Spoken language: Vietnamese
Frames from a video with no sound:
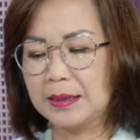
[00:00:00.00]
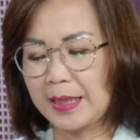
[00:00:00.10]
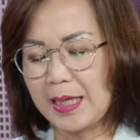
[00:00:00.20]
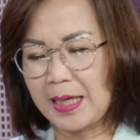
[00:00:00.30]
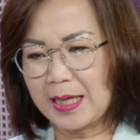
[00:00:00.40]

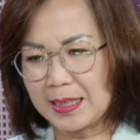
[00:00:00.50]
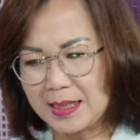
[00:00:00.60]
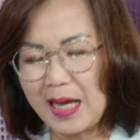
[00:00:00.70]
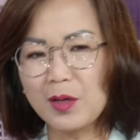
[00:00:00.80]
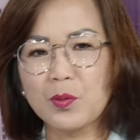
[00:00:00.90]
thì cảnh
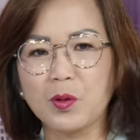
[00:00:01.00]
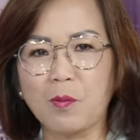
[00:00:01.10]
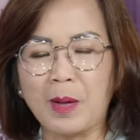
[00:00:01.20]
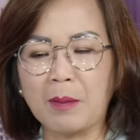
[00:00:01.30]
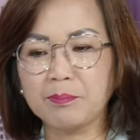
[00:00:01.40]
sát cuối
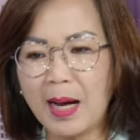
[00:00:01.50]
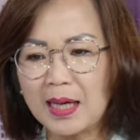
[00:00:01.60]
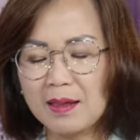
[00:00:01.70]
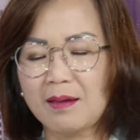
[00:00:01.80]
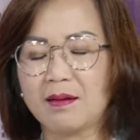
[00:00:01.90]
cùng đã
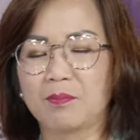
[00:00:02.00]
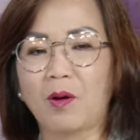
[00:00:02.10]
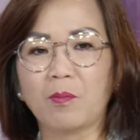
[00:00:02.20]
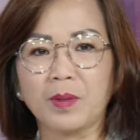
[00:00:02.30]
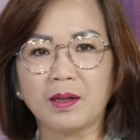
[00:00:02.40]
bắt được
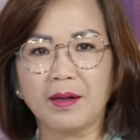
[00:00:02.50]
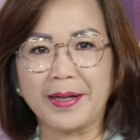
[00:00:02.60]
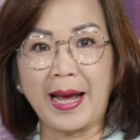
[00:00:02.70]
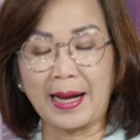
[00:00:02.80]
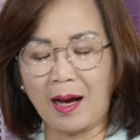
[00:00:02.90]
một
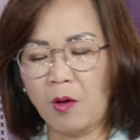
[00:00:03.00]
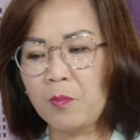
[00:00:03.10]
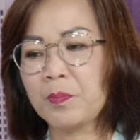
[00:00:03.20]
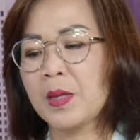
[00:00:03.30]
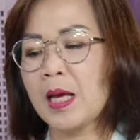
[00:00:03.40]
người đàn
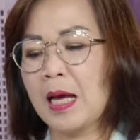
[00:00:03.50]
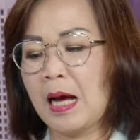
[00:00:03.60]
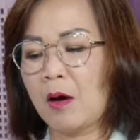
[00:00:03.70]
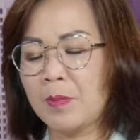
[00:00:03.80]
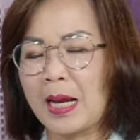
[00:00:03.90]
ông
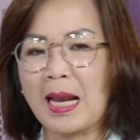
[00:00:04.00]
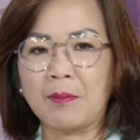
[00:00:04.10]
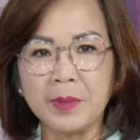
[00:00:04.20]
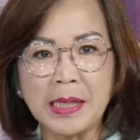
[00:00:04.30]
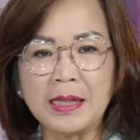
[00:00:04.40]
ông này
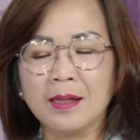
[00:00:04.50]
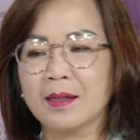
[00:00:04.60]
làm gì